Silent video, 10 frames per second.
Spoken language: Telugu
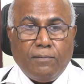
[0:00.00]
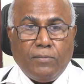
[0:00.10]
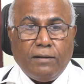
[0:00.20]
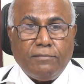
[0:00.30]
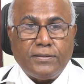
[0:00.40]

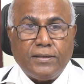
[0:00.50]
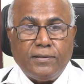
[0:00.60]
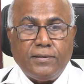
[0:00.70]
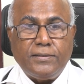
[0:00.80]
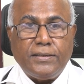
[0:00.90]
మల
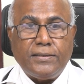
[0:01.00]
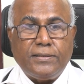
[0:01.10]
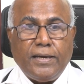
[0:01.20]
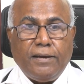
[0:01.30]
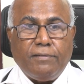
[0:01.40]
విసర్జన
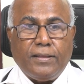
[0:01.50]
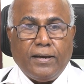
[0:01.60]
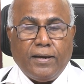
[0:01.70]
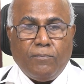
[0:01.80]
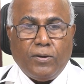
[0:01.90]
చేస్తే ఏ
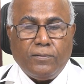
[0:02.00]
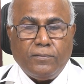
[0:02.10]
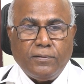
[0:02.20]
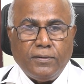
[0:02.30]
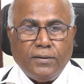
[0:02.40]
విధంగా మనం
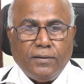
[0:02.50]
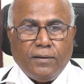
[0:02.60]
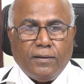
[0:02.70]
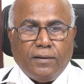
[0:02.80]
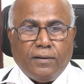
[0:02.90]

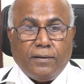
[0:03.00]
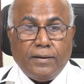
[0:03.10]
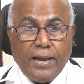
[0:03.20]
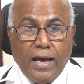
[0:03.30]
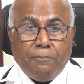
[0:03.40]

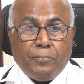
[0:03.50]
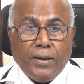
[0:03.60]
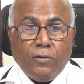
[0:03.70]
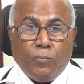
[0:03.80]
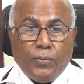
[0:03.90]

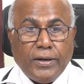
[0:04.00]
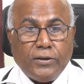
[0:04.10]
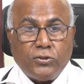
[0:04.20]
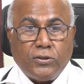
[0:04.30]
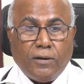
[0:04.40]
నాప్కిన్
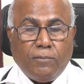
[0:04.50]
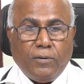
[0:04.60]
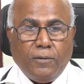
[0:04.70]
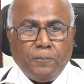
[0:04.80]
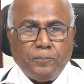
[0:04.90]
ఉపయోగిస్తున్నామో